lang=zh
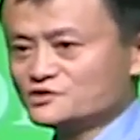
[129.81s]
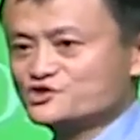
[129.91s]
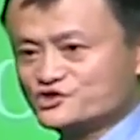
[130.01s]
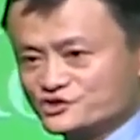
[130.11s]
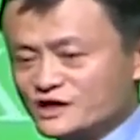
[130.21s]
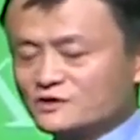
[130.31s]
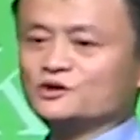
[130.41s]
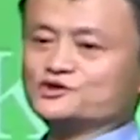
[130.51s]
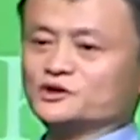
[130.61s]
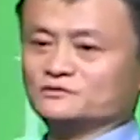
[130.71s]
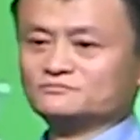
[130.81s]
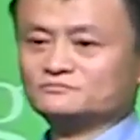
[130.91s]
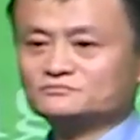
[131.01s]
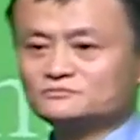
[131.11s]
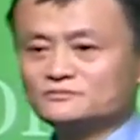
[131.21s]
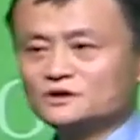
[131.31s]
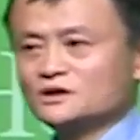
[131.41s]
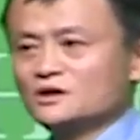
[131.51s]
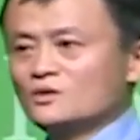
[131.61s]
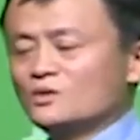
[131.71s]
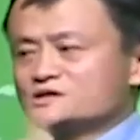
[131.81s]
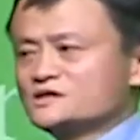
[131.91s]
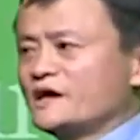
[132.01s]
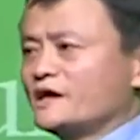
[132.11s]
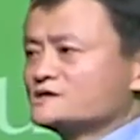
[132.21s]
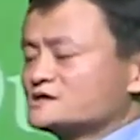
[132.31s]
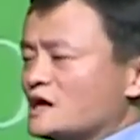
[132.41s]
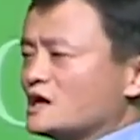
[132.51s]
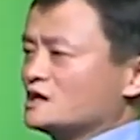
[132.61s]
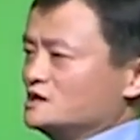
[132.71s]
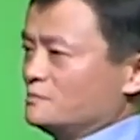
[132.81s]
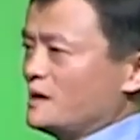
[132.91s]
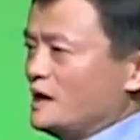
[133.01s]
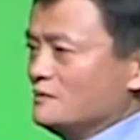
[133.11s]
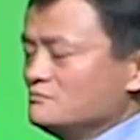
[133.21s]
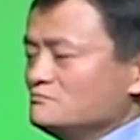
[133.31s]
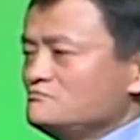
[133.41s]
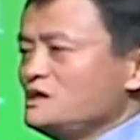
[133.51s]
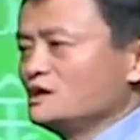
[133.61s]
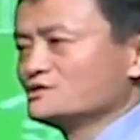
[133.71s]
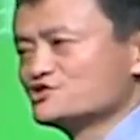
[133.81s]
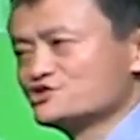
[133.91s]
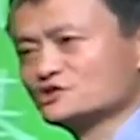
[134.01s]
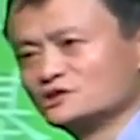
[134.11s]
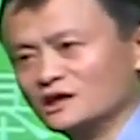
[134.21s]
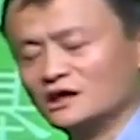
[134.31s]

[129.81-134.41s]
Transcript: 时代过去了。我在上个礼拜面试